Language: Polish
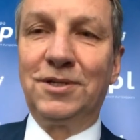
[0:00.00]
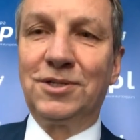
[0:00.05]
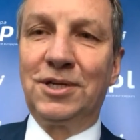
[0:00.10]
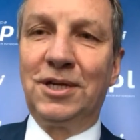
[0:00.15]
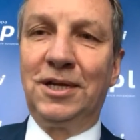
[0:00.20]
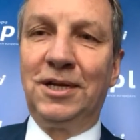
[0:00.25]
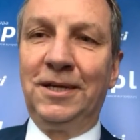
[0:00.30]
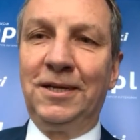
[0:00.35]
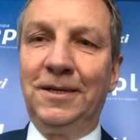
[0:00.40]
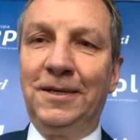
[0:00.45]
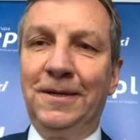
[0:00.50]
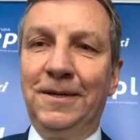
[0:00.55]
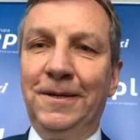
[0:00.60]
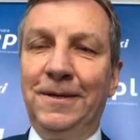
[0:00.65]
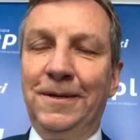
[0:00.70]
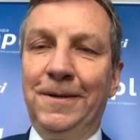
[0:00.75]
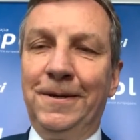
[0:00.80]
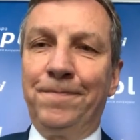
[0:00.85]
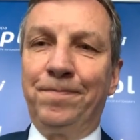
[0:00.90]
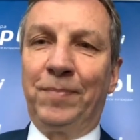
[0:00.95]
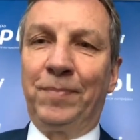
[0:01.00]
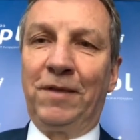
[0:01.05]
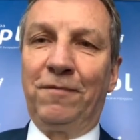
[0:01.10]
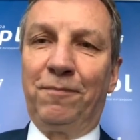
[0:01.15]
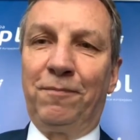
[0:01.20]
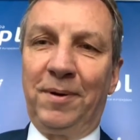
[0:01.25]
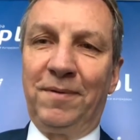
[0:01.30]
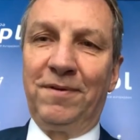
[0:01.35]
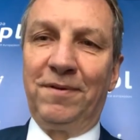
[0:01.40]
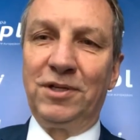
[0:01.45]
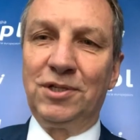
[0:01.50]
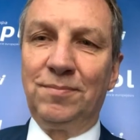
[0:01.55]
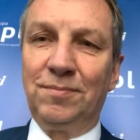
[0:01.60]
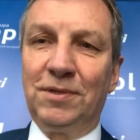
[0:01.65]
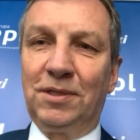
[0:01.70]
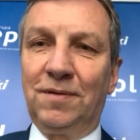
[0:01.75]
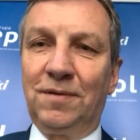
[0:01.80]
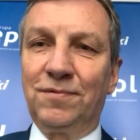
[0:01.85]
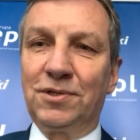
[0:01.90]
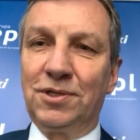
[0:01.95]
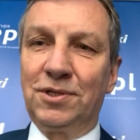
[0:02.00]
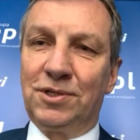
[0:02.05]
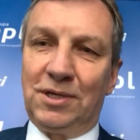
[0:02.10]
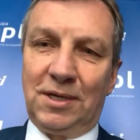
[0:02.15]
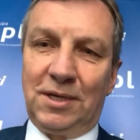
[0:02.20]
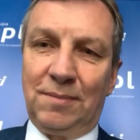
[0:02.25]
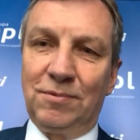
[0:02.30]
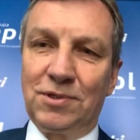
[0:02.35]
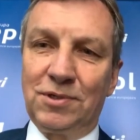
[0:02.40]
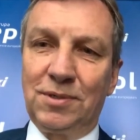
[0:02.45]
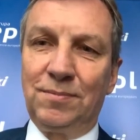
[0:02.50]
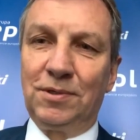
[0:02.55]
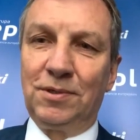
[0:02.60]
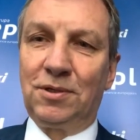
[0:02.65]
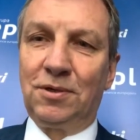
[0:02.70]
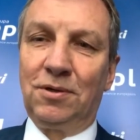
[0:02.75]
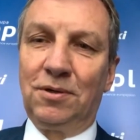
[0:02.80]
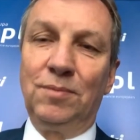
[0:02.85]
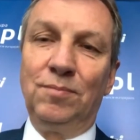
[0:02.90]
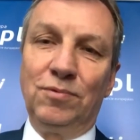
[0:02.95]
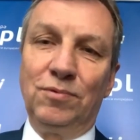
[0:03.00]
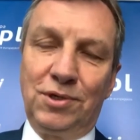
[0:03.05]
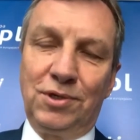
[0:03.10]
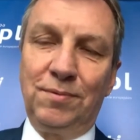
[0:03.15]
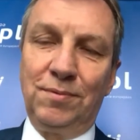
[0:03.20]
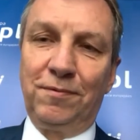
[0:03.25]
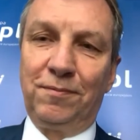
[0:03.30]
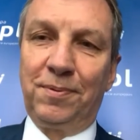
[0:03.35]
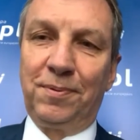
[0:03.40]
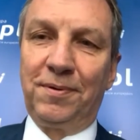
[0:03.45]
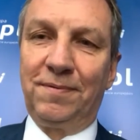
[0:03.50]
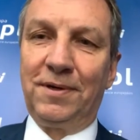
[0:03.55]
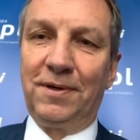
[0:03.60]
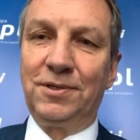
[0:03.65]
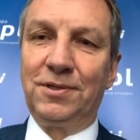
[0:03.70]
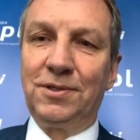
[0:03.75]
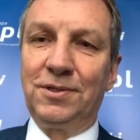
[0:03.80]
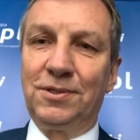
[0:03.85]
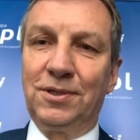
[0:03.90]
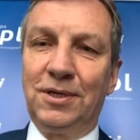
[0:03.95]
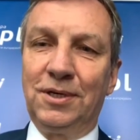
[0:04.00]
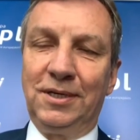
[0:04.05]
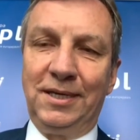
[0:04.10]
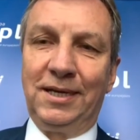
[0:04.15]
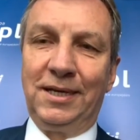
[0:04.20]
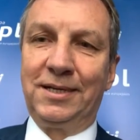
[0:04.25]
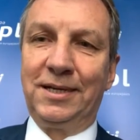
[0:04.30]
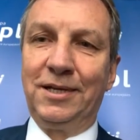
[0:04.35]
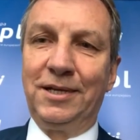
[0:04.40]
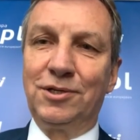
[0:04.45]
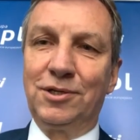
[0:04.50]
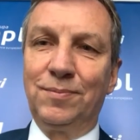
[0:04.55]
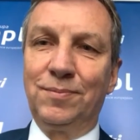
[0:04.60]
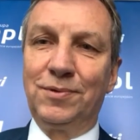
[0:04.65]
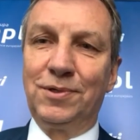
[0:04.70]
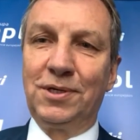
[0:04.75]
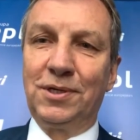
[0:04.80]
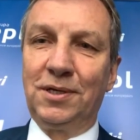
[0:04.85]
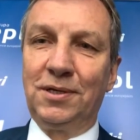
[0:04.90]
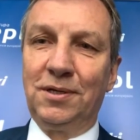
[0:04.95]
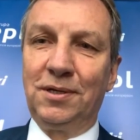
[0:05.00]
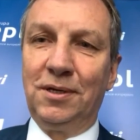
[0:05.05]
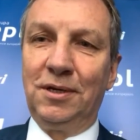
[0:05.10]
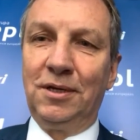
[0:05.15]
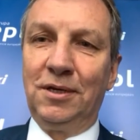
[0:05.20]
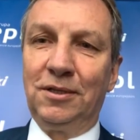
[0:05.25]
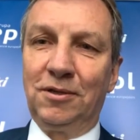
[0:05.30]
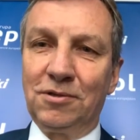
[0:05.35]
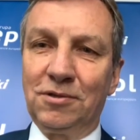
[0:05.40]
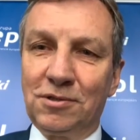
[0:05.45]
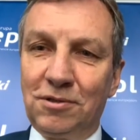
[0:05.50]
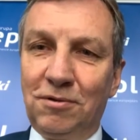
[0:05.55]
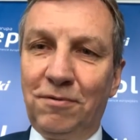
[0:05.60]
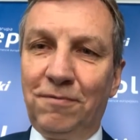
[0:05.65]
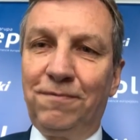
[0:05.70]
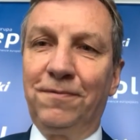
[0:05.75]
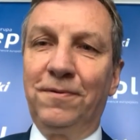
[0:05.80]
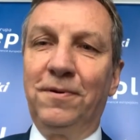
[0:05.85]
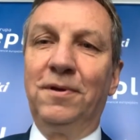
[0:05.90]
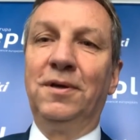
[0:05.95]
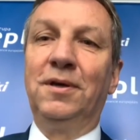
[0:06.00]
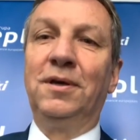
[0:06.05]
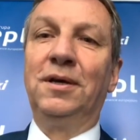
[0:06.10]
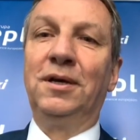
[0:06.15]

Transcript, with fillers: Jeżeli wprowadzimy to w życie, a możemy to i musimy wprowadzić jak najszybciej, to znów